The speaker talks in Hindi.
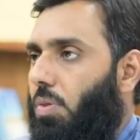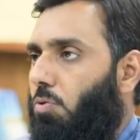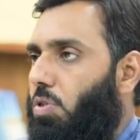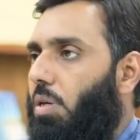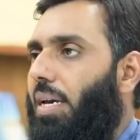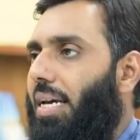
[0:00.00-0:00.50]
तो
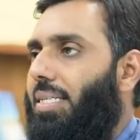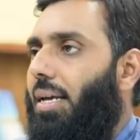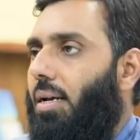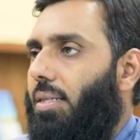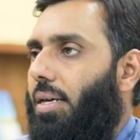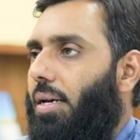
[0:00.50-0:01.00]
उसे भी ऐसे ही
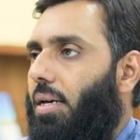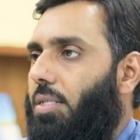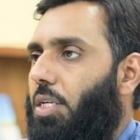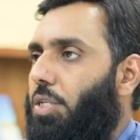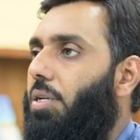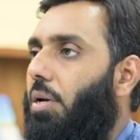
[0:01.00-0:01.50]
लगता है कि
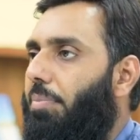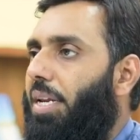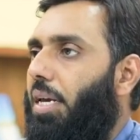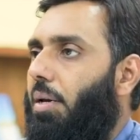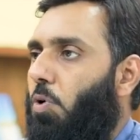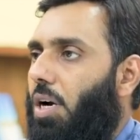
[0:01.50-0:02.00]
इसे जनरल
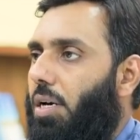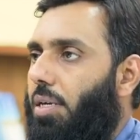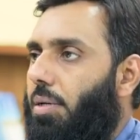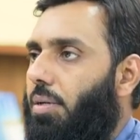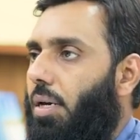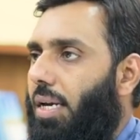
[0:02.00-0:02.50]
मीनिंग मुराद है
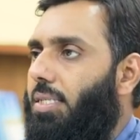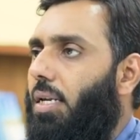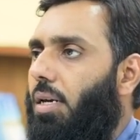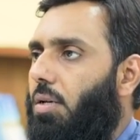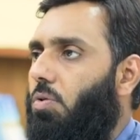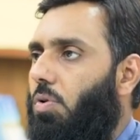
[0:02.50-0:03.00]
हाँ,
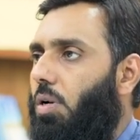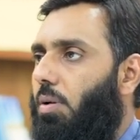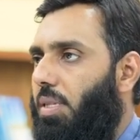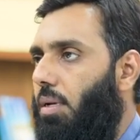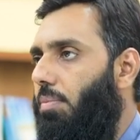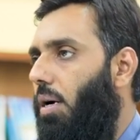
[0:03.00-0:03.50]
इसीलिए तो उन्होंने
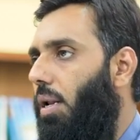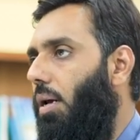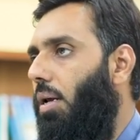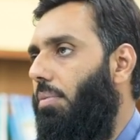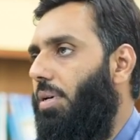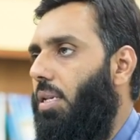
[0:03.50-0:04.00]
मतलब अलग
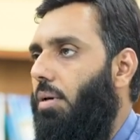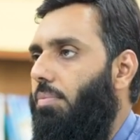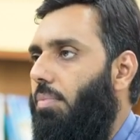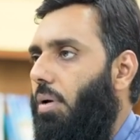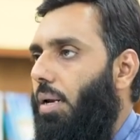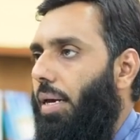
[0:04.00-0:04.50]
अलग मतलब
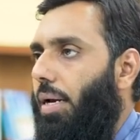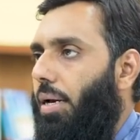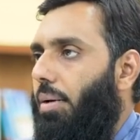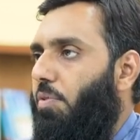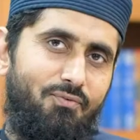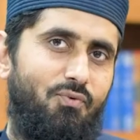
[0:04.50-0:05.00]
लिया
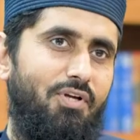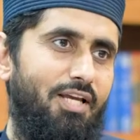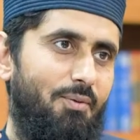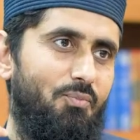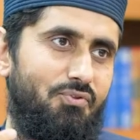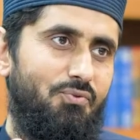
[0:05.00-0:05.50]
हाँ, वही
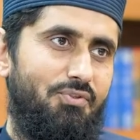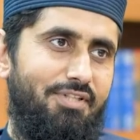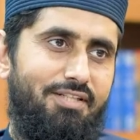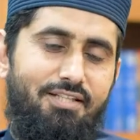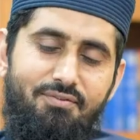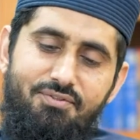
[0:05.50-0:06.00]
हम
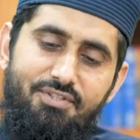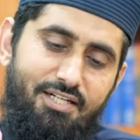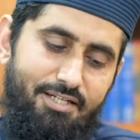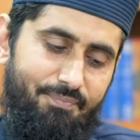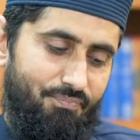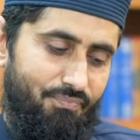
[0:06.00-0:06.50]
उसी की तरफ जा
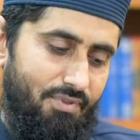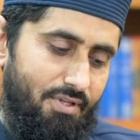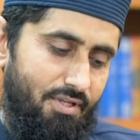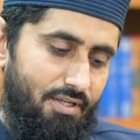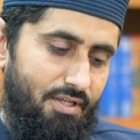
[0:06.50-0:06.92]
रहे हैं हम्म।